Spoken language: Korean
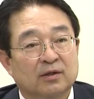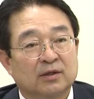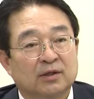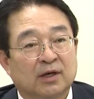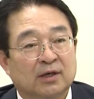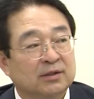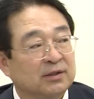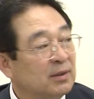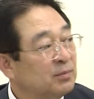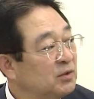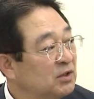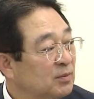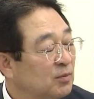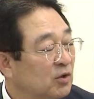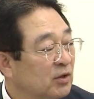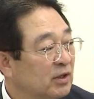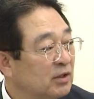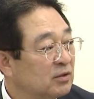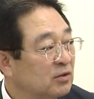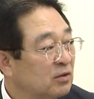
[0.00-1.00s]

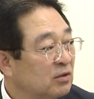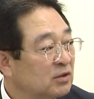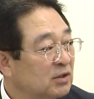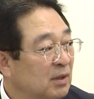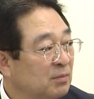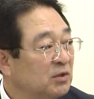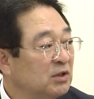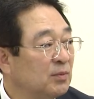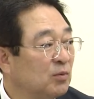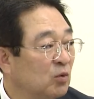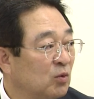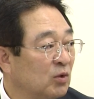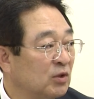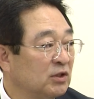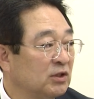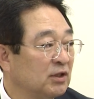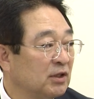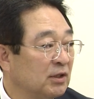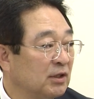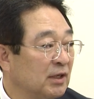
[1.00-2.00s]

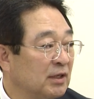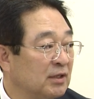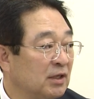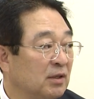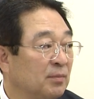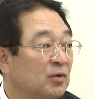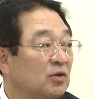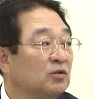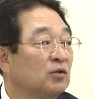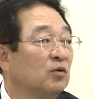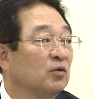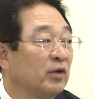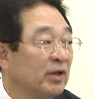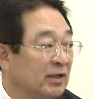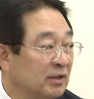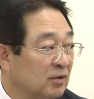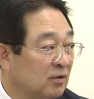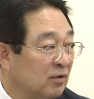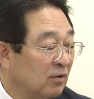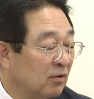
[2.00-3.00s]
약삼십억에서삼십오억씩 예산이
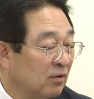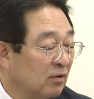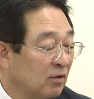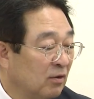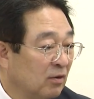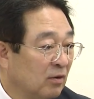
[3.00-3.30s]
편성돼서